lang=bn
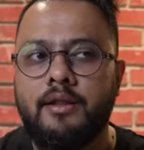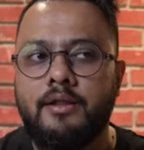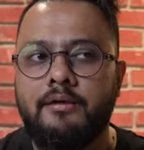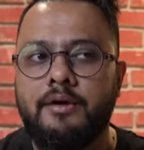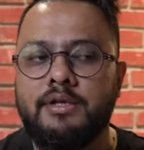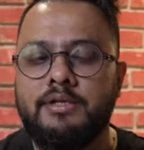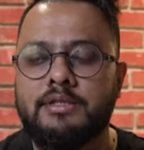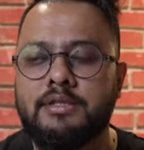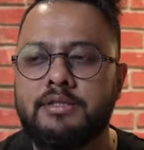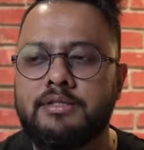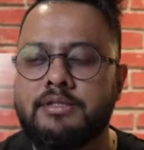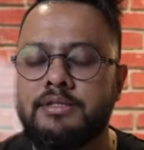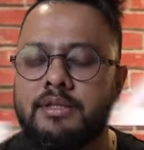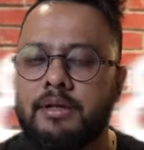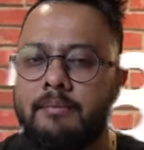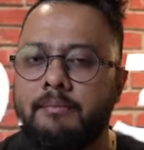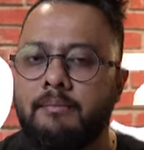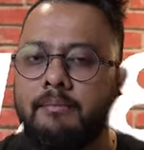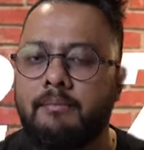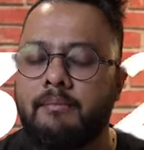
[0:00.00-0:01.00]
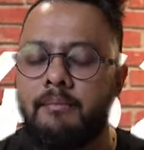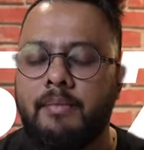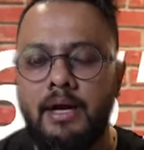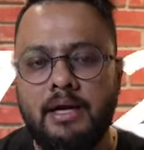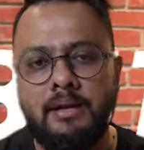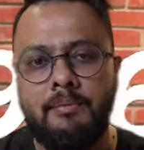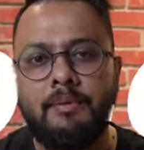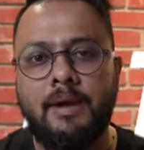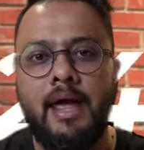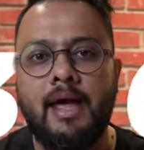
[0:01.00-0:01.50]
দে আর জাস্ট
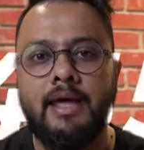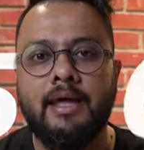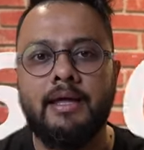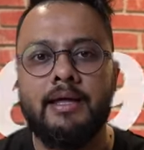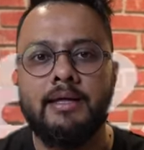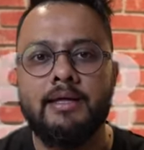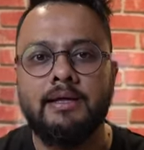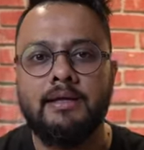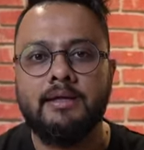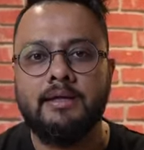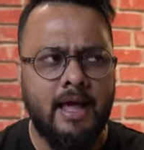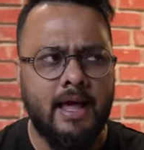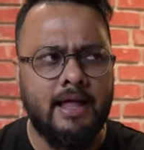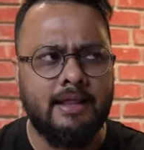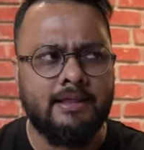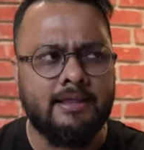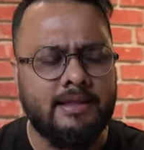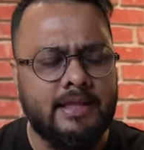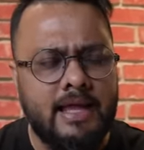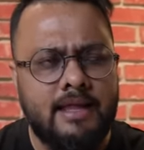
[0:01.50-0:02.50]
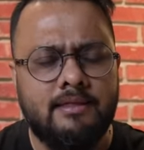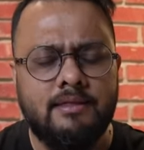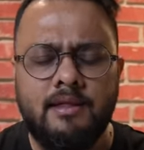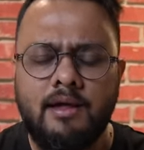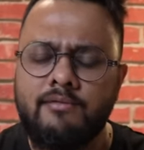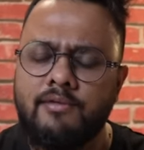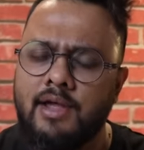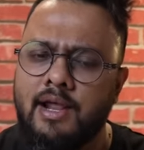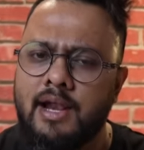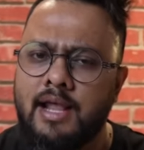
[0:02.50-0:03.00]
মাল্টিপ্লাইং অ্যান্ড দেন দ্য
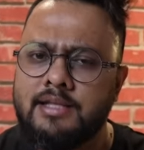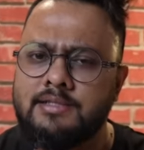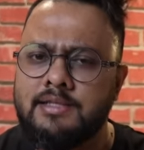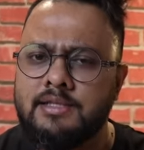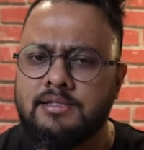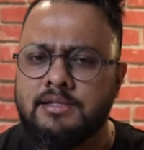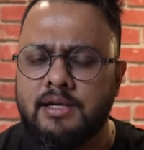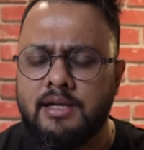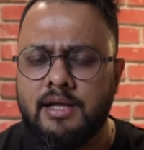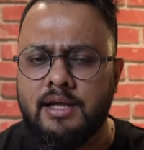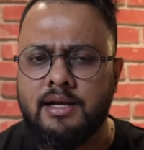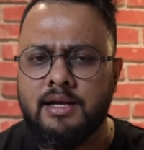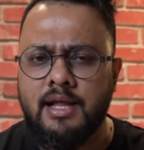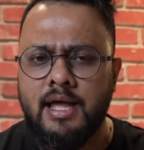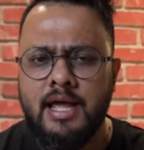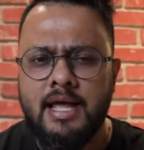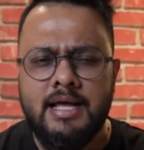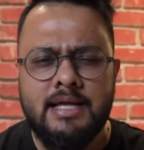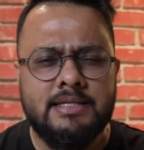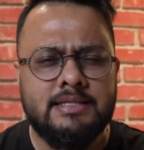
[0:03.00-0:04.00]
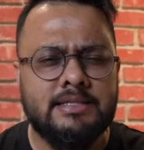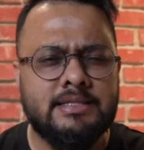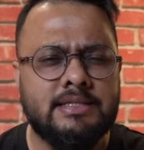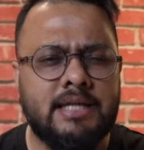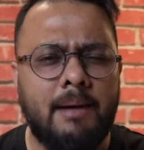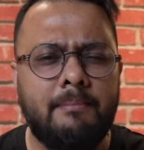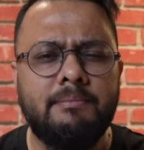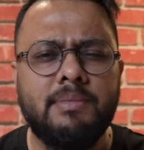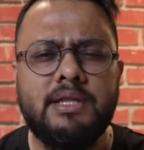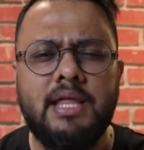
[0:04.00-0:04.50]
রিয়েলাইজেশন হিট
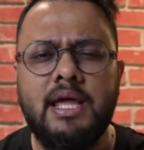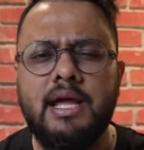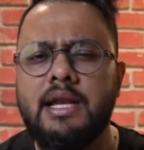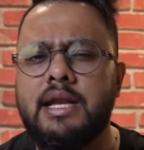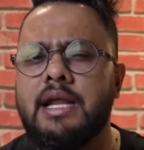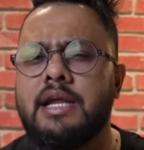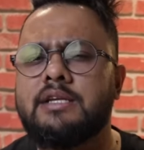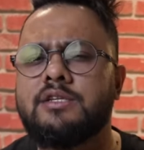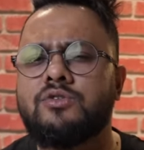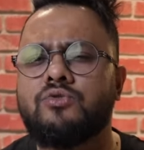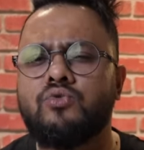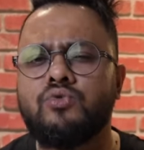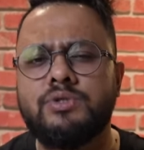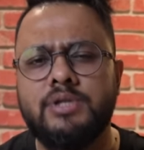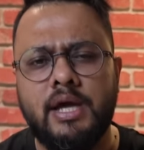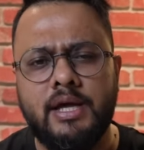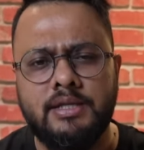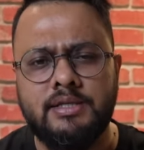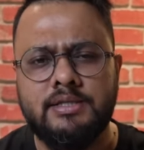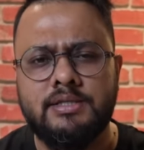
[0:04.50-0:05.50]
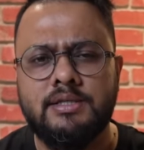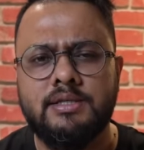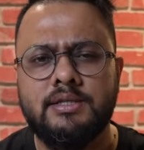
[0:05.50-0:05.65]
সামথিং নিডস টু চেঞ্জ